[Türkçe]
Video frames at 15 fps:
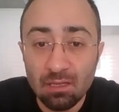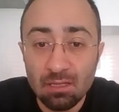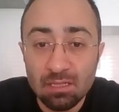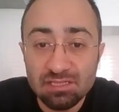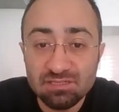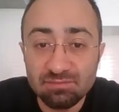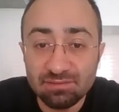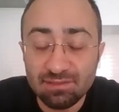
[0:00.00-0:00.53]

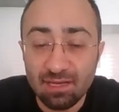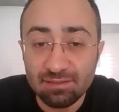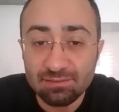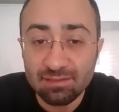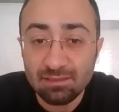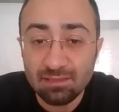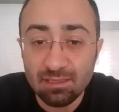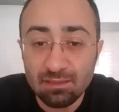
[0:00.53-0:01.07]
Şimdi
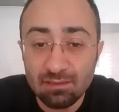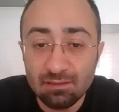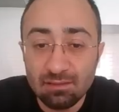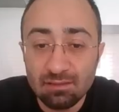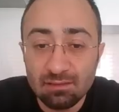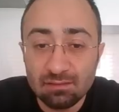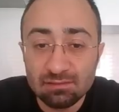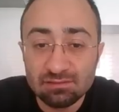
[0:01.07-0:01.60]
tahtta da
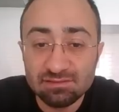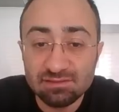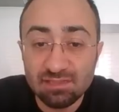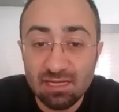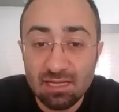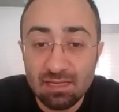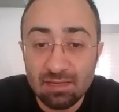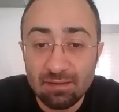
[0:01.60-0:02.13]

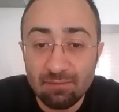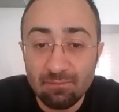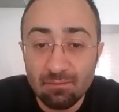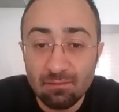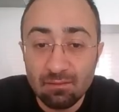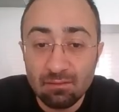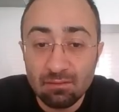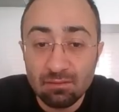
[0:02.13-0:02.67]
sıra
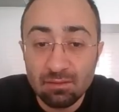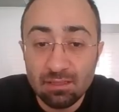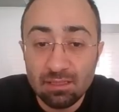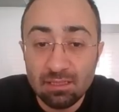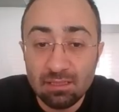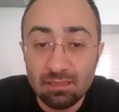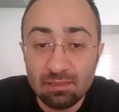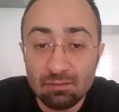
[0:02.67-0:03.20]

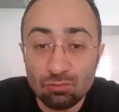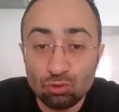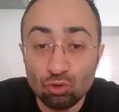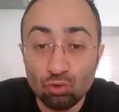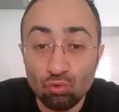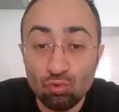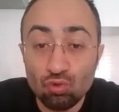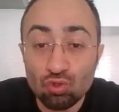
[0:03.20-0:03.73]
e,
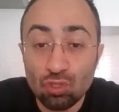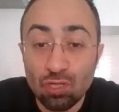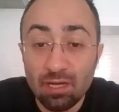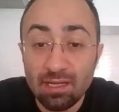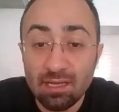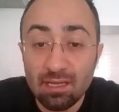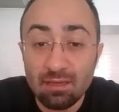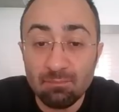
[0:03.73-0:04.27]
şu 3
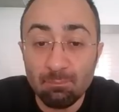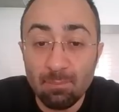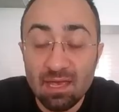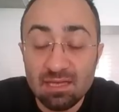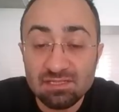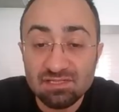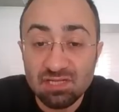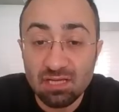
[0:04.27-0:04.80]
kareye
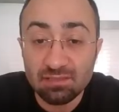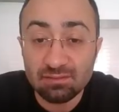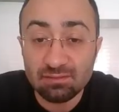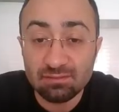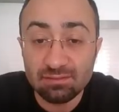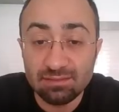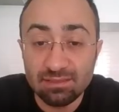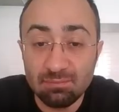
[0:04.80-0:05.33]
beyaz şah
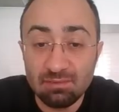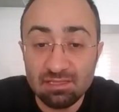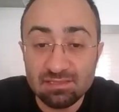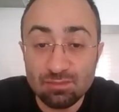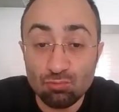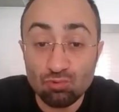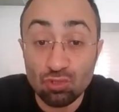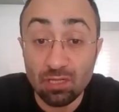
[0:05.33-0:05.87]

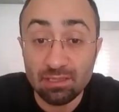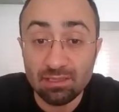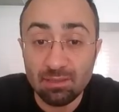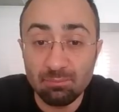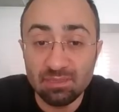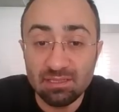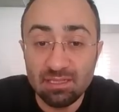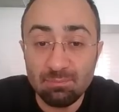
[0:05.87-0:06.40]
girebilirse 3
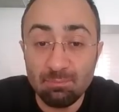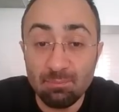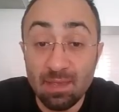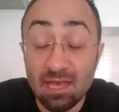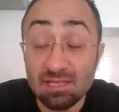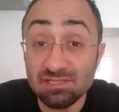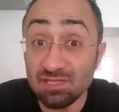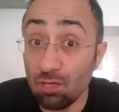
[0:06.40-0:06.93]
kareden birine
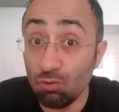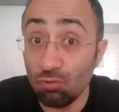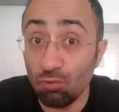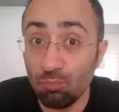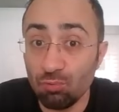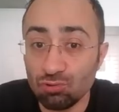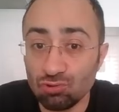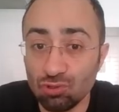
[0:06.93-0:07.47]
beyaz şah
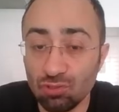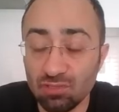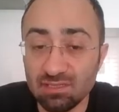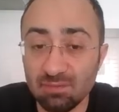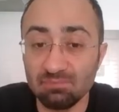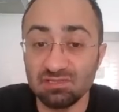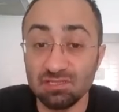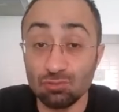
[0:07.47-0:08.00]
o pozisyonu
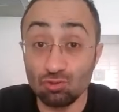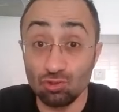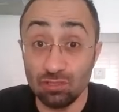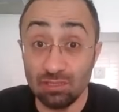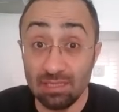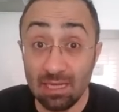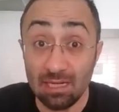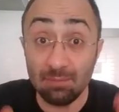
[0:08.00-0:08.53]
kazanmıştır. Çünkü
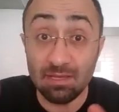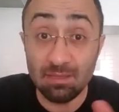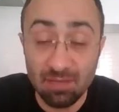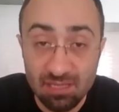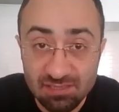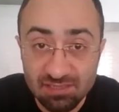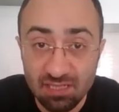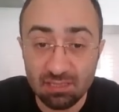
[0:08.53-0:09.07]
ilerlemeyi
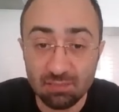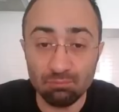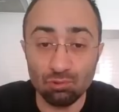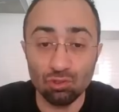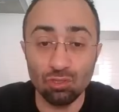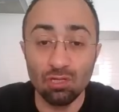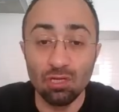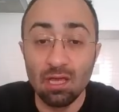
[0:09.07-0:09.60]
beyaz şah
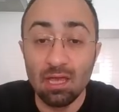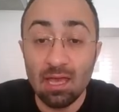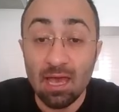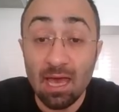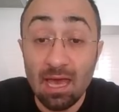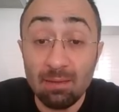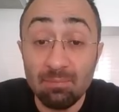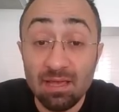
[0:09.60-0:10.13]
yapıyor.
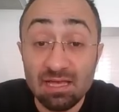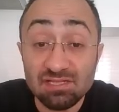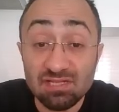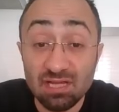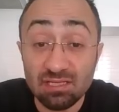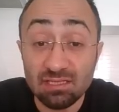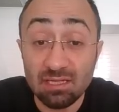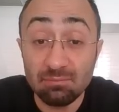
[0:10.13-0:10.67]
Eğer beyaz
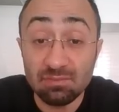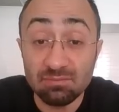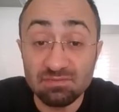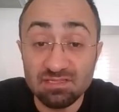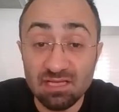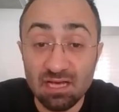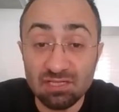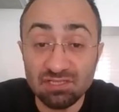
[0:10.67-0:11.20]
şah giremeyip
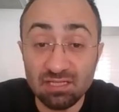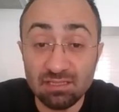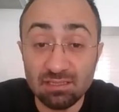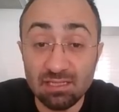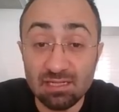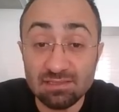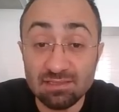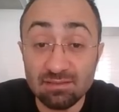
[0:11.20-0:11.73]
siyah şah
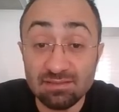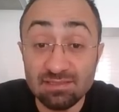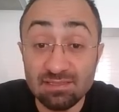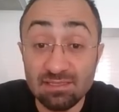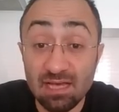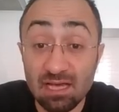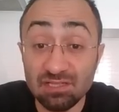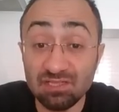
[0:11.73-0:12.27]
girerse
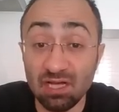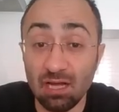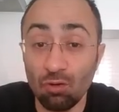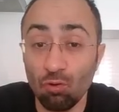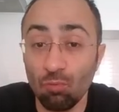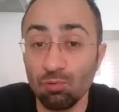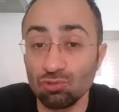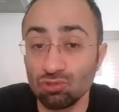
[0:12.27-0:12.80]
siyah şah
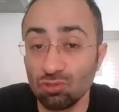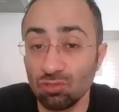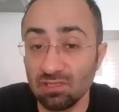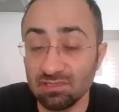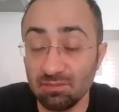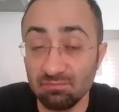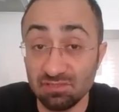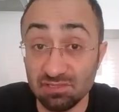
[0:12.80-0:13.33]
o pozisyonu
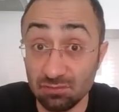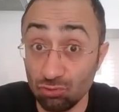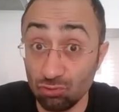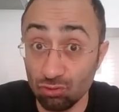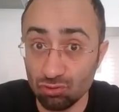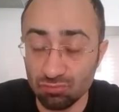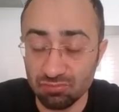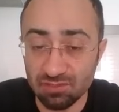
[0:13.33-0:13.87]
kazanmıştır
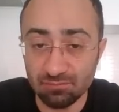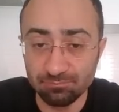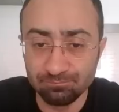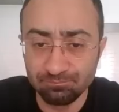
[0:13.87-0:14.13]
diyoruz biz.